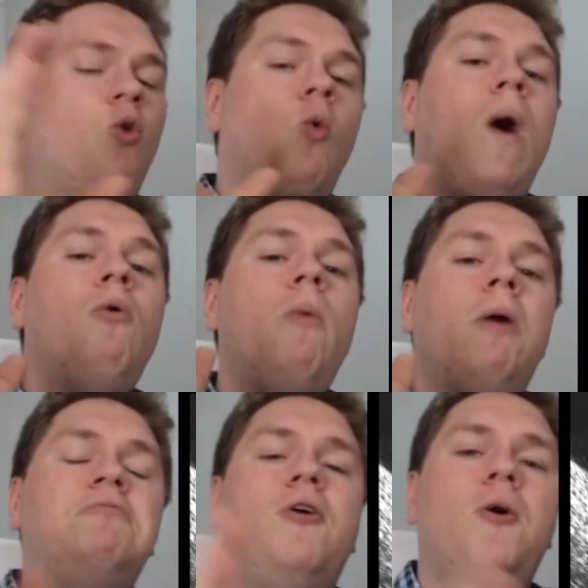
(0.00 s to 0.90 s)
Qual é
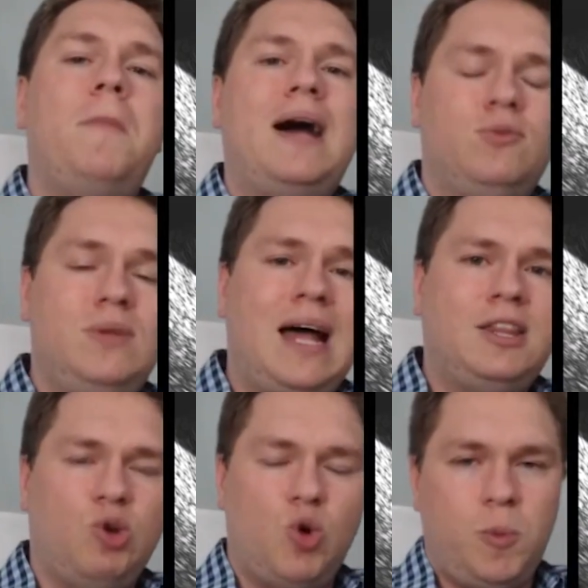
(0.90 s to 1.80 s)
o formato da
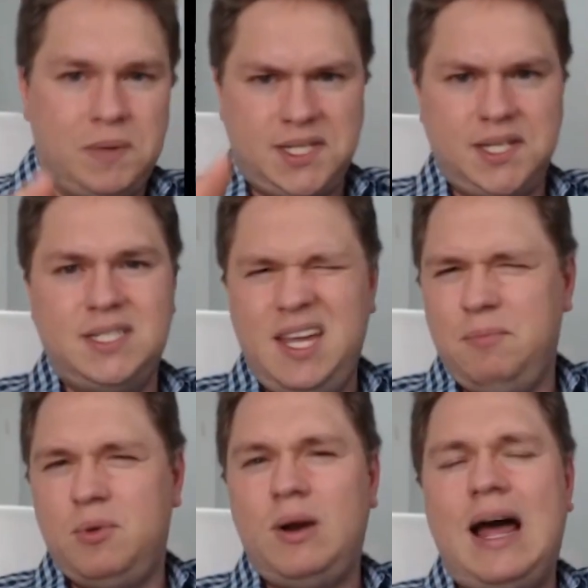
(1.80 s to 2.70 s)
trompa? Vocês
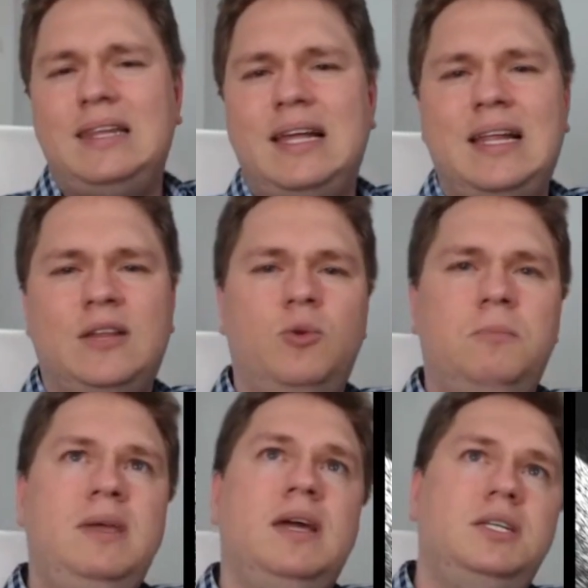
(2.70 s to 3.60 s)
lembram lá da anatomia?